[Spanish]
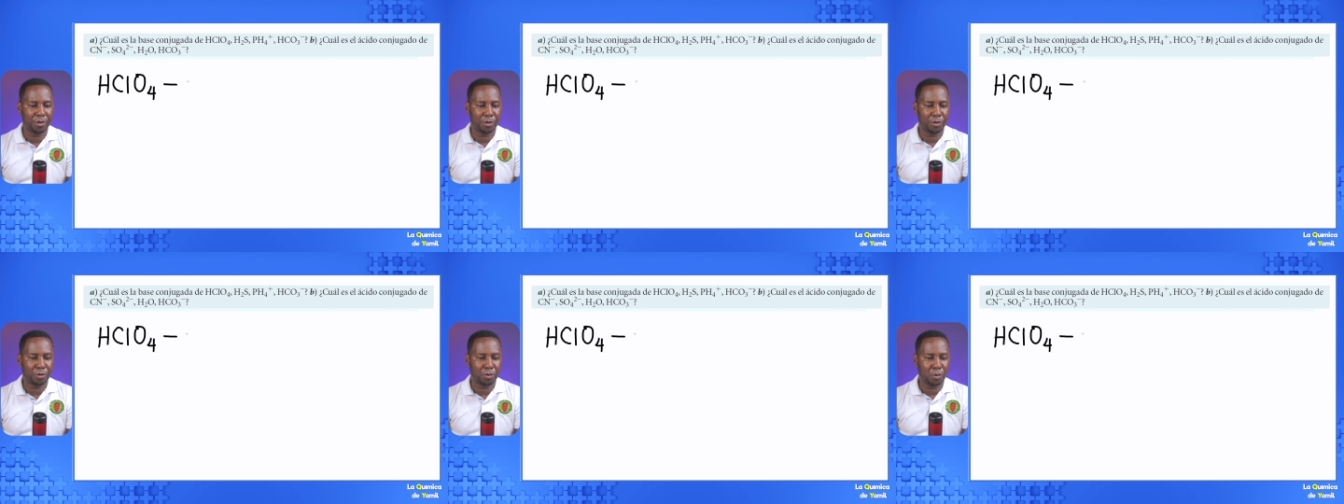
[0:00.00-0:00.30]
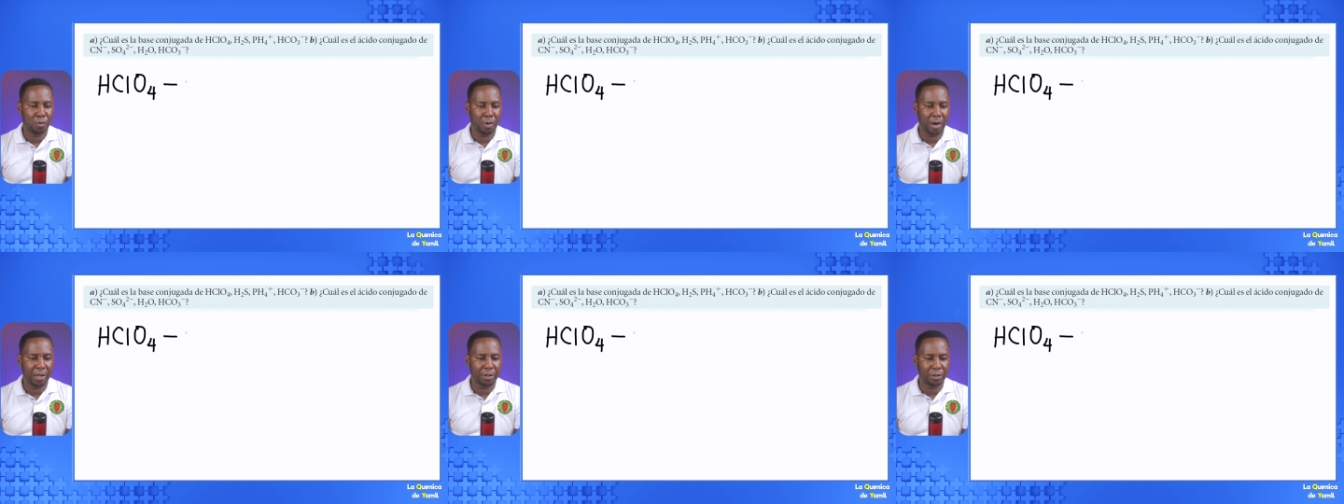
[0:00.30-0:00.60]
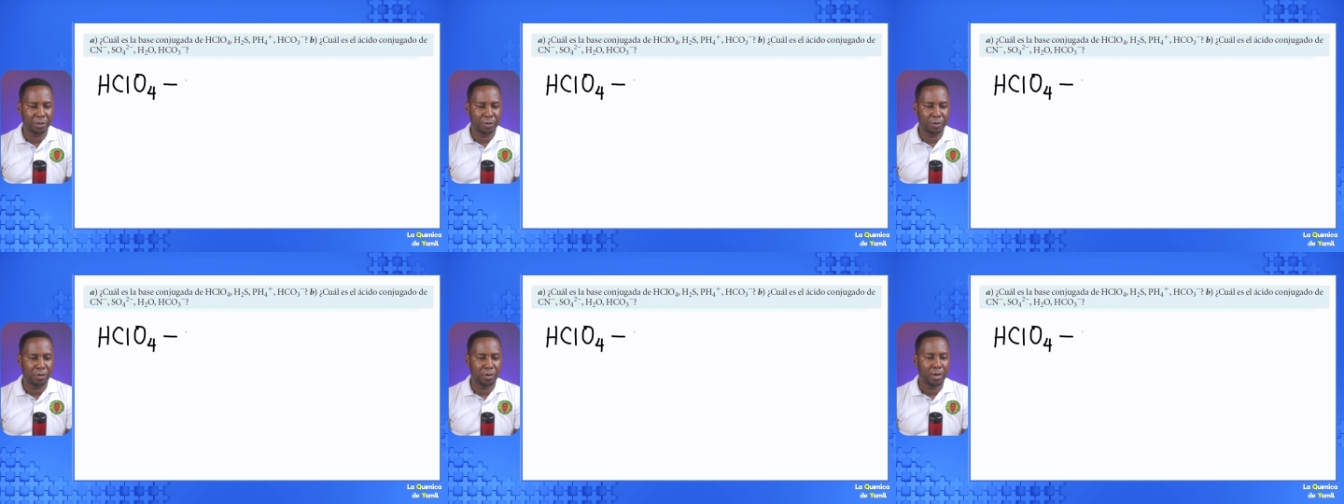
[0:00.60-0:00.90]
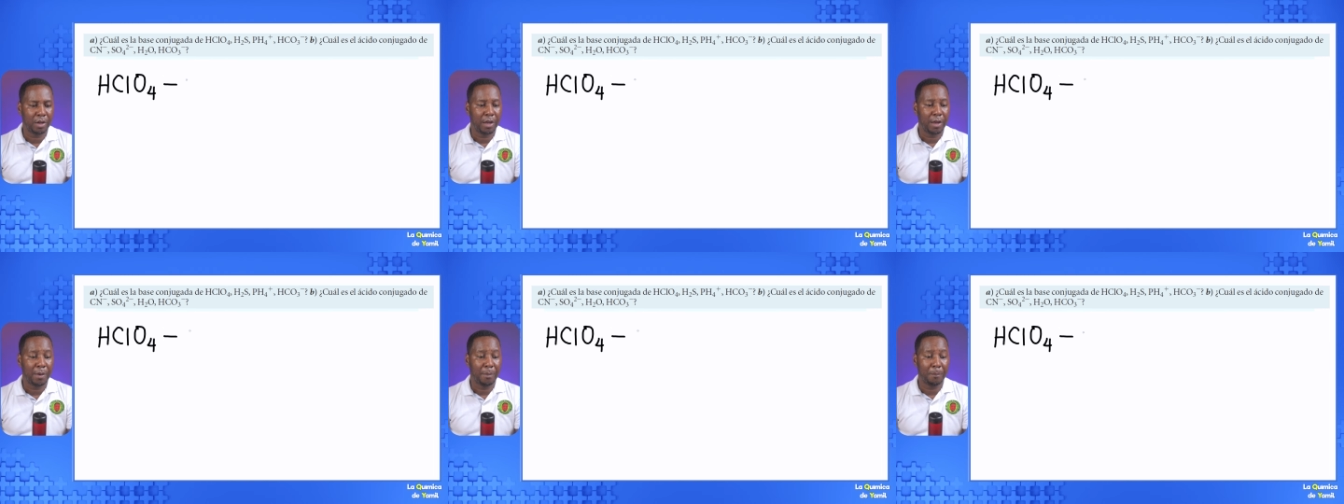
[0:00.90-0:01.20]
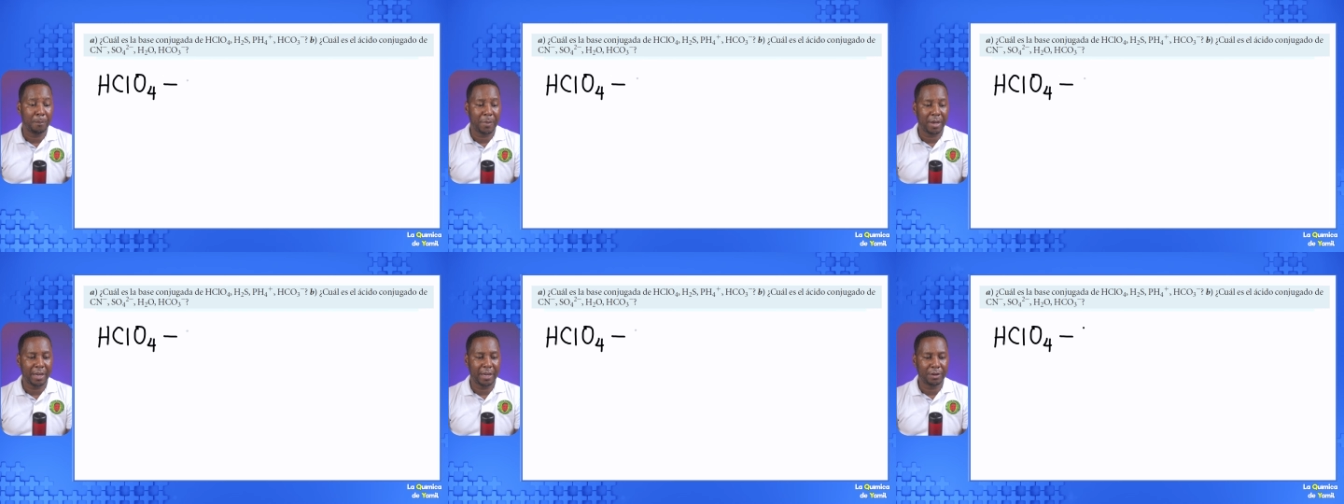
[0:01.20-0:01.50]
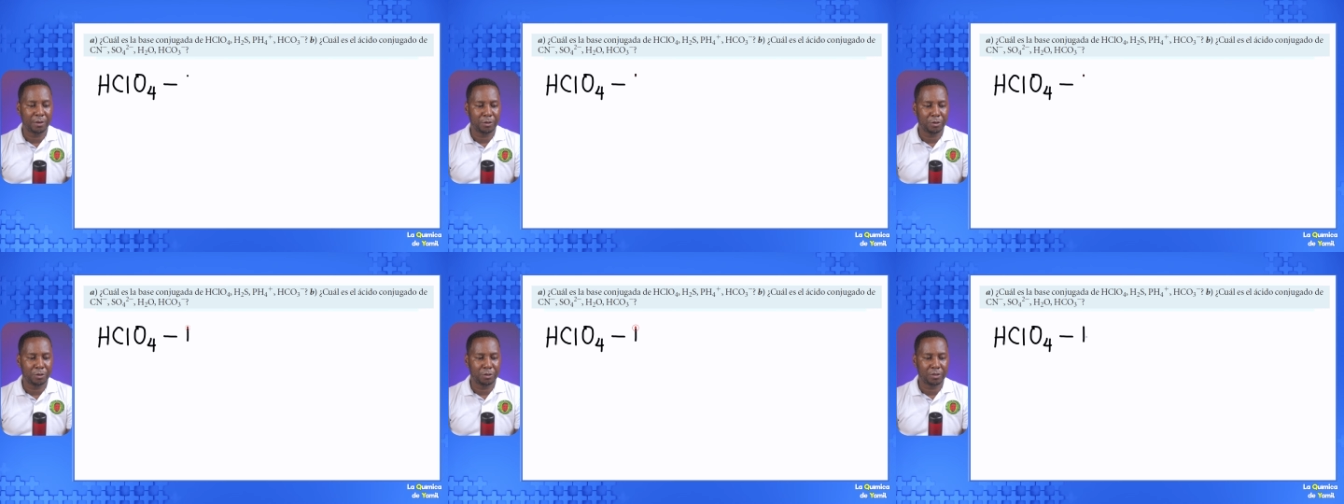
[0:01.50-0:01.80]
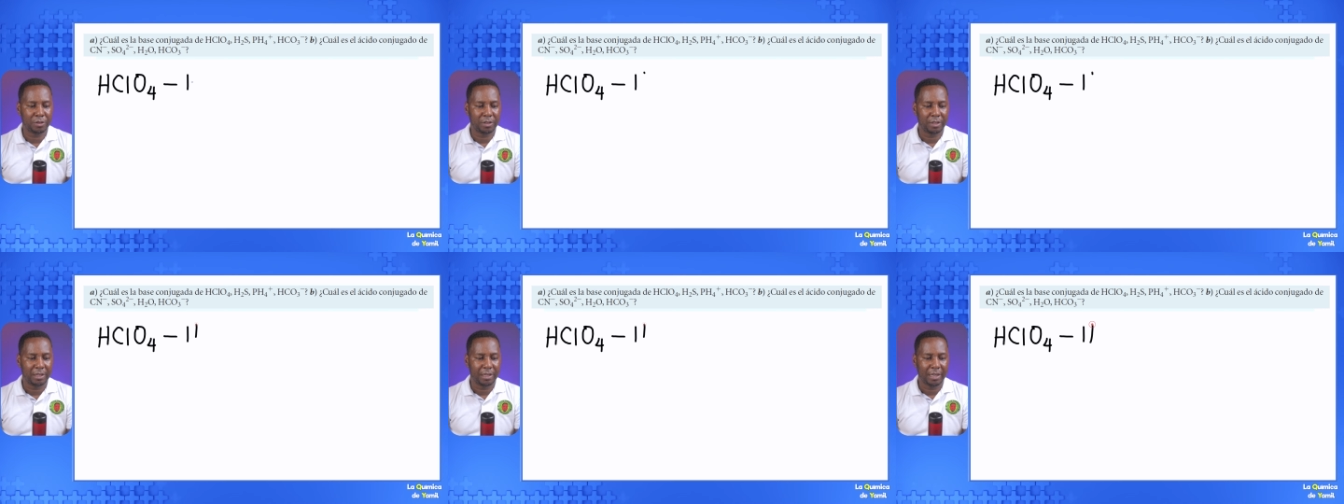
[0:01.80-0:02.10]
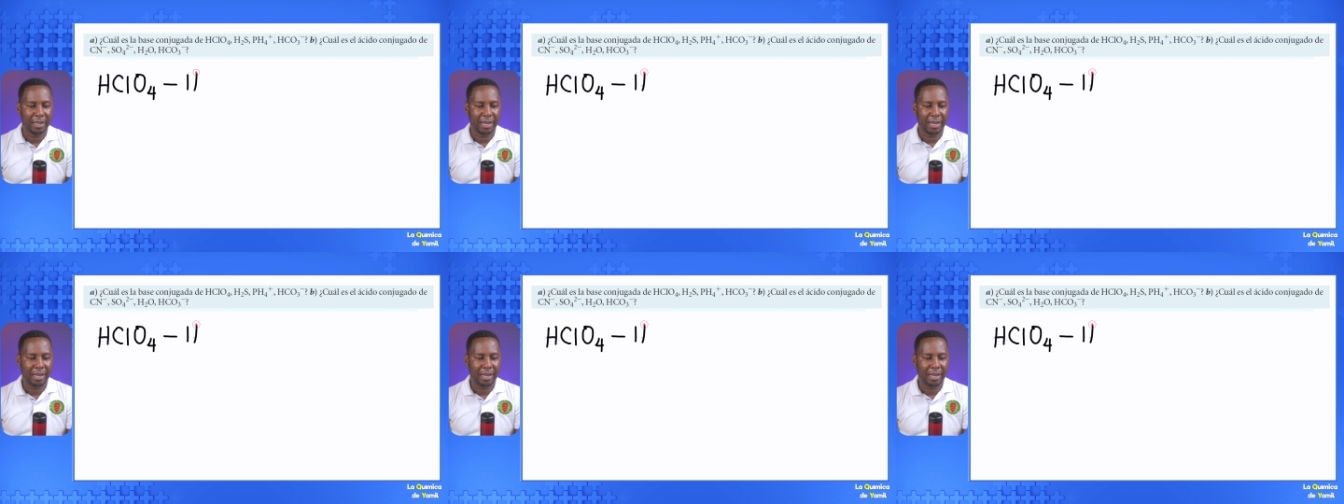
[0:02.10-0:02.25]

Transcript: HClO4 menos